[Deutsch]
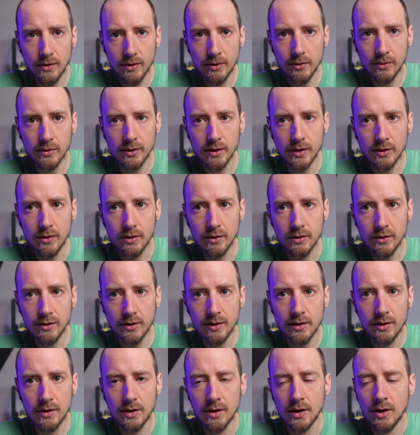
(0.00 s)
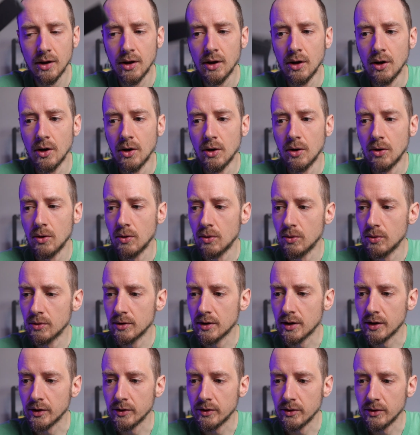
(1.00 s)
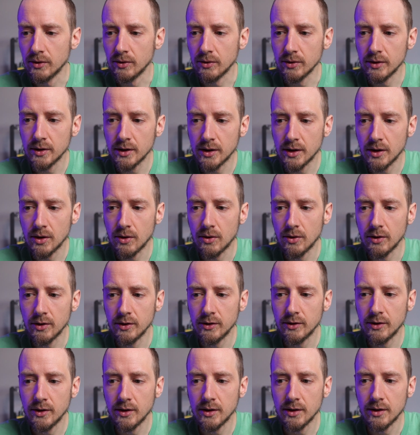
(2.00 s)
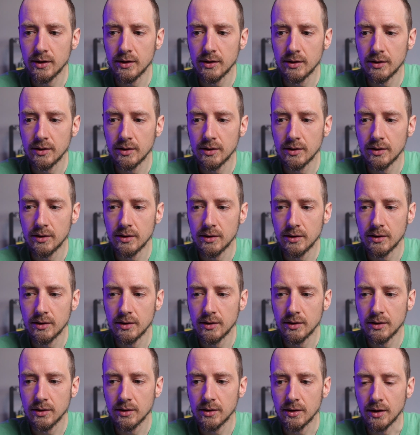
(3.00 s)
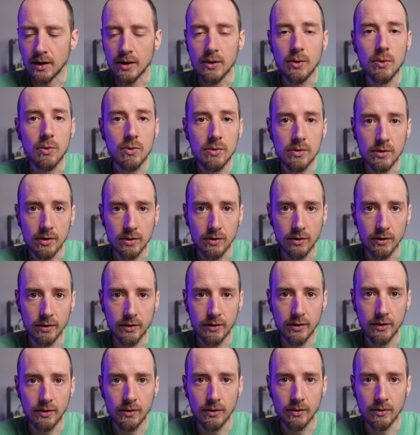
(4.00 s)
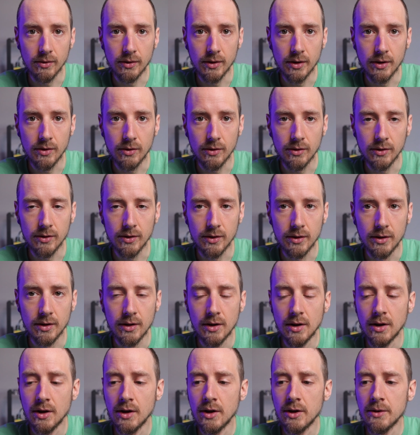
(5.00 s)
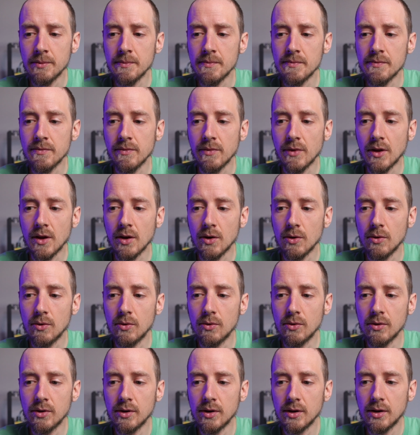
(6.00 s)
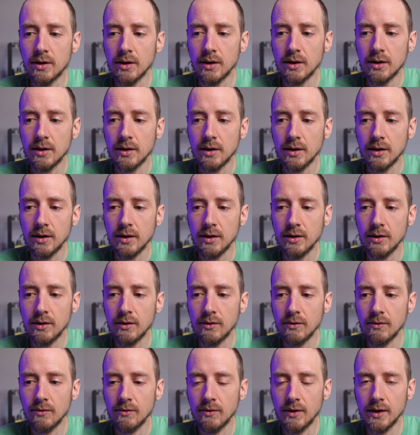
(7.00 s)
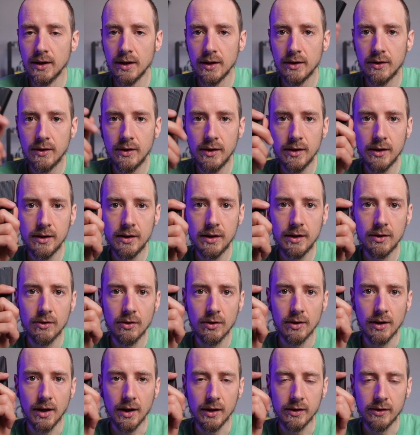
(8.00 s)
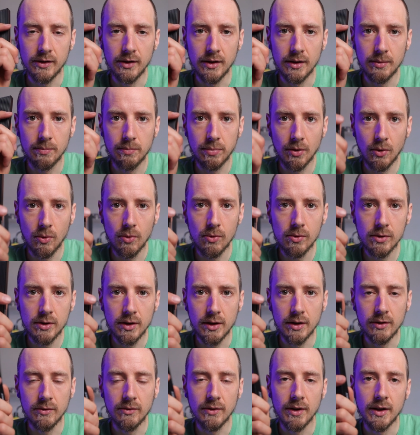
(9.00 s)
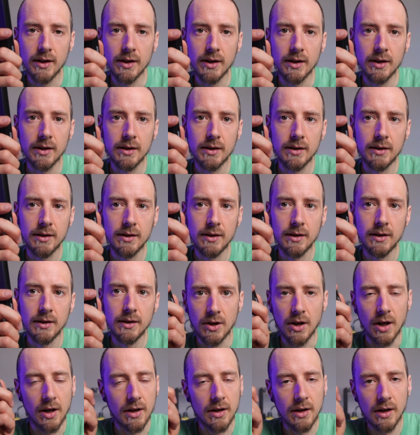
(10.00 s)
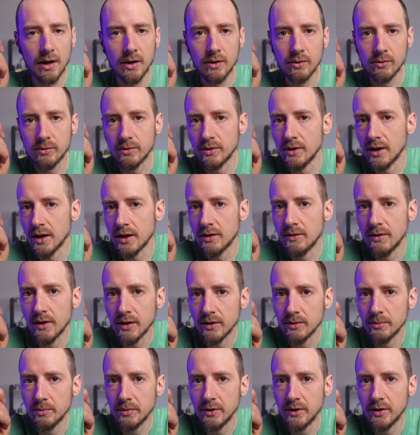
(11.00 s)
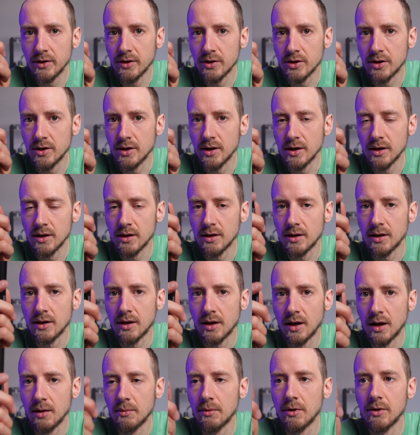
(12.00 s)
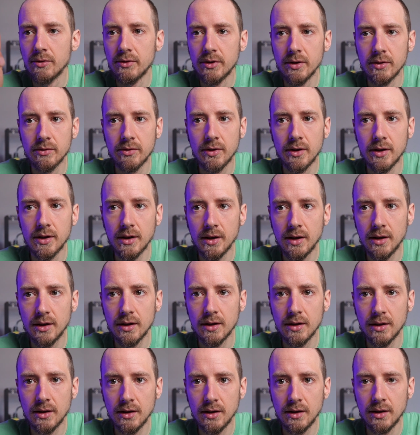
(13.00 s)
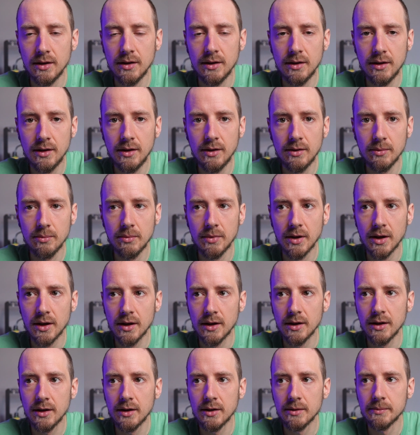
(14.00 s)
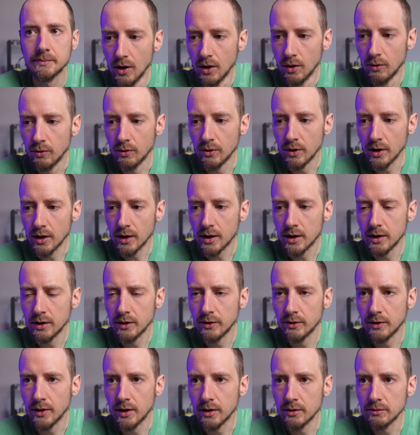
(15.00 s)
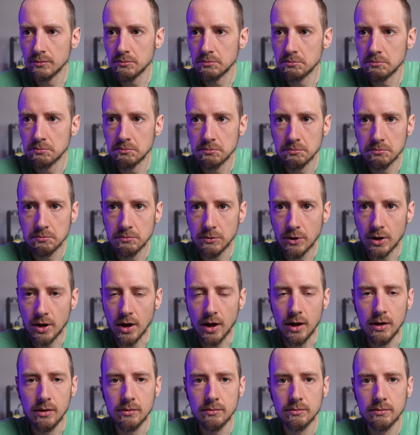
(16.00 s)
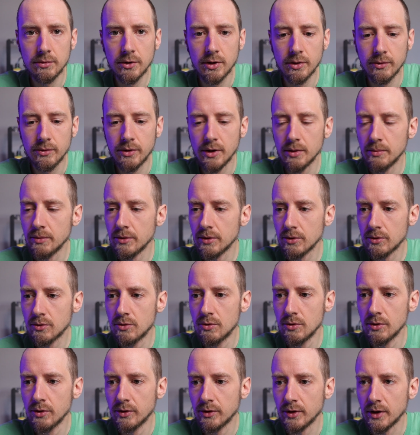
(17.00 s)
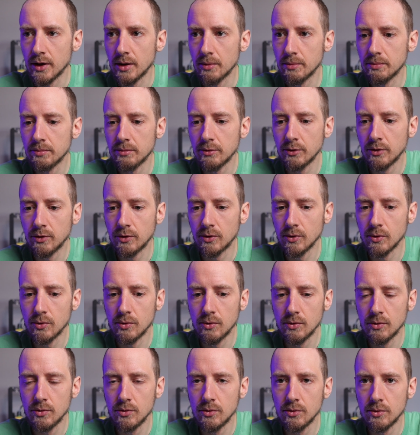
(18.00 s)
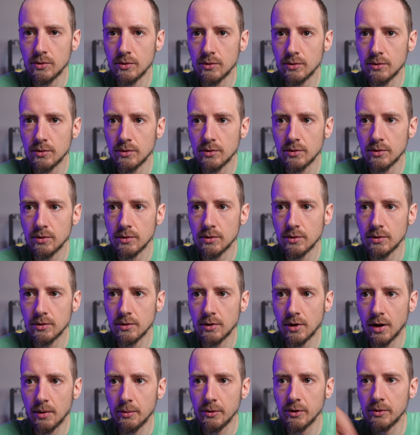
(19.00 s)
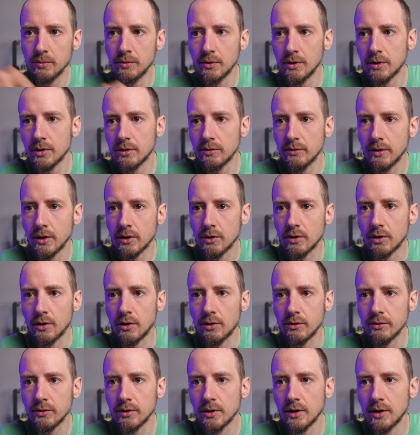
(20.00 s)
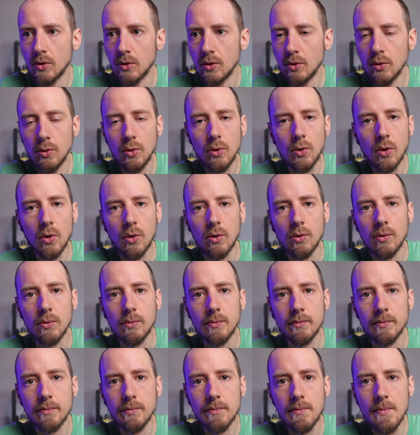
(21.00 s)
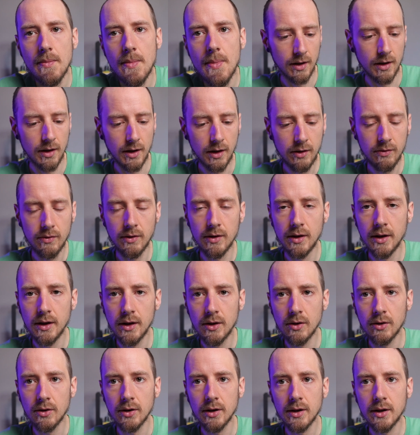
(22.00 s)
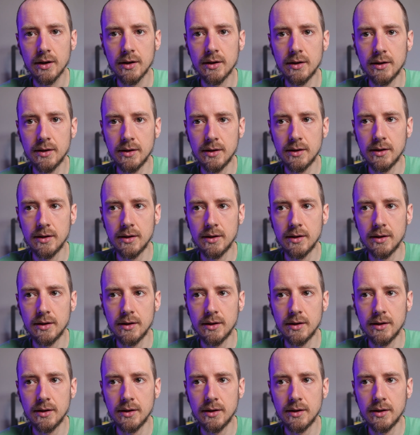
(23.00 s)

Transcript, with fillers: Euro gekostet und das neue Gehäuse hat 119 Euro gekostet. Und wenn jetzt hier die 89 Pro drin wäre, keine Ahnung, vielleicht wäre es ein bisschen schneller, aber auf jeden Fall nicht in diesem Bereich. Von daher kann ich sagen, geil, gefällt mir, cooles Setup. So habe ich es mir irgendwie auch erhofft. Jo. Ich verlinke euch